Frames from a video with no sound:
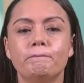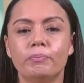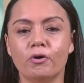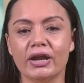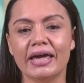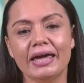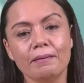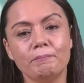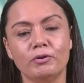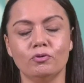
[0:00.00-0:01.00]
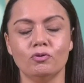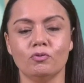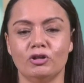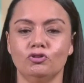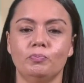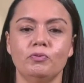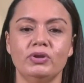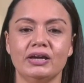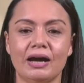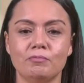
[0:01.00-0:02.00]
por ejemplo, cuando
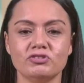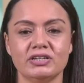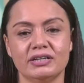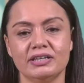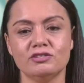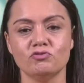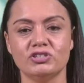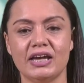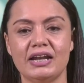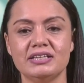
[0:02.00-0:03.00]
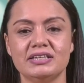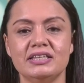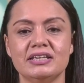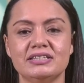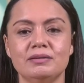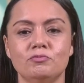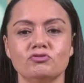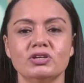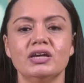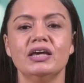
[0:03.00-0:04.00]
publicamos en redes sociales y
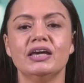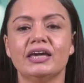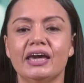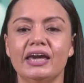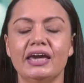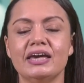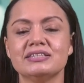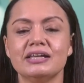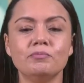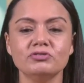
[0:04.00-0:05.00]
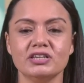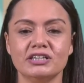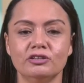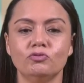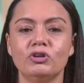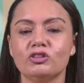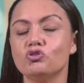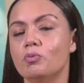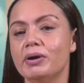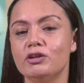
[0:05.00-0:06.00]
decimos que estamos haciendo una
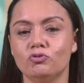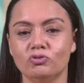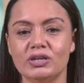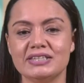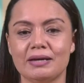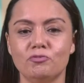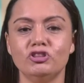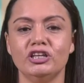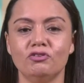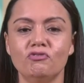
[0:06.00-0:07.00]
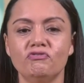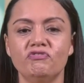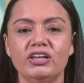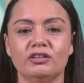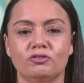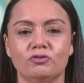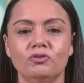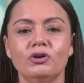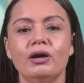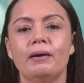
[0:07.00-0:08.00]
toma y no utilizamos ningún
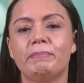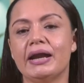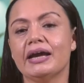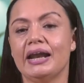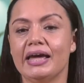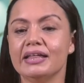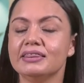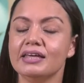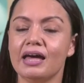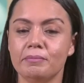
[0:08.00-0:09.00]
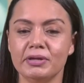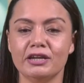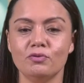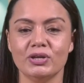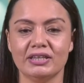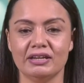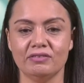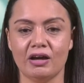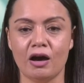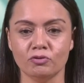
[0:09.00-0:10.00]
filtro para que la gente admire
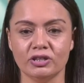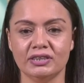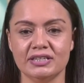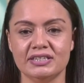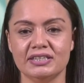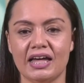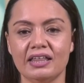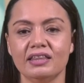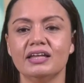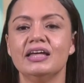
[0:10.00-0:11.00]
nuestra autenticidad,